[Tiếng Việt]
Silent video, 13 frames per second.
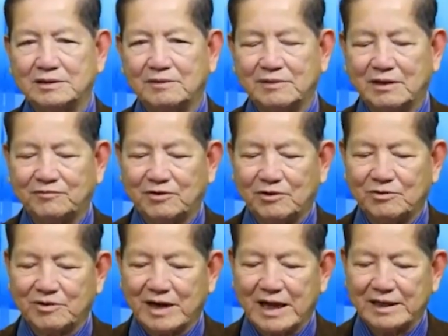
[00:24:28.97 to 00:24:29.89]
nhập của
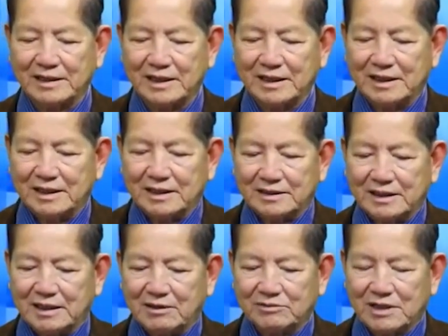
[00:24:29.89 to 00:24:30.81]
Ukraine.
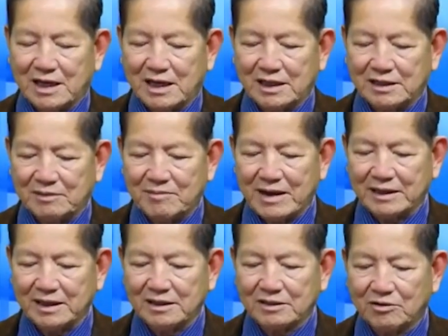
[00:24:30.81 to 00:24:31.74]
Thì đồng thời
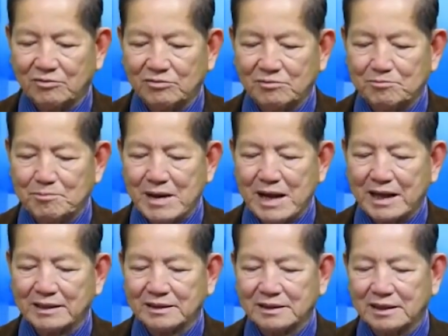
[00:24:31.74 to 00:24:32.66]
Biden cũng
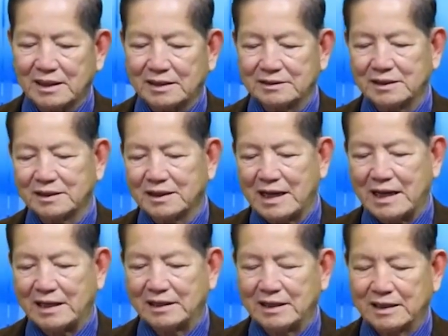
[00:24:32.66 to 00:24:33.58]
ban, tức là
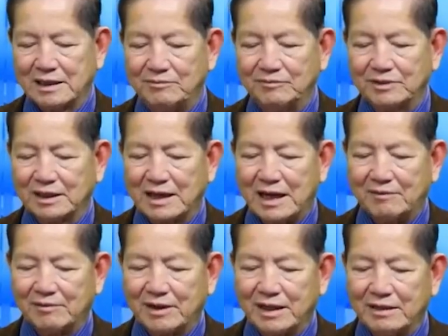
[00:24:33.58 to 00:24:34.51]
cấm tất
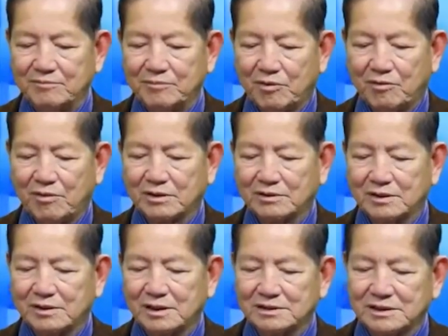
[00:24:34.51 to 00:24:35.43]
cả import
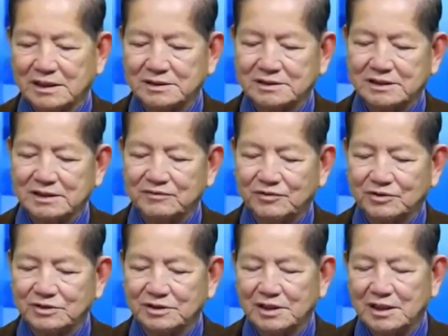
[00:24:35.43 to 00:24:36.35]
của Russian
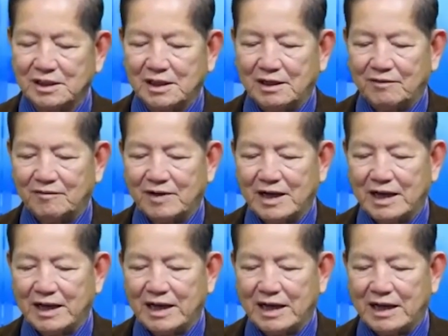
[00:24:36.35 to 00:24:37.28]
seafood,
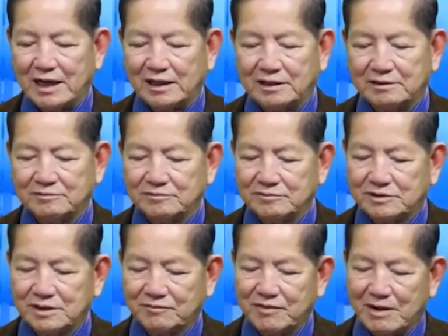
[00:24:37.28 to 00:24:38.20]
về
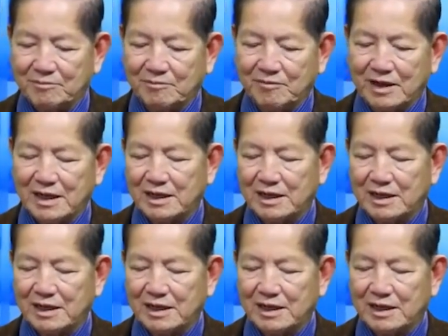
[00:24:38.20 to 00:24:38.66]
thực phẩm,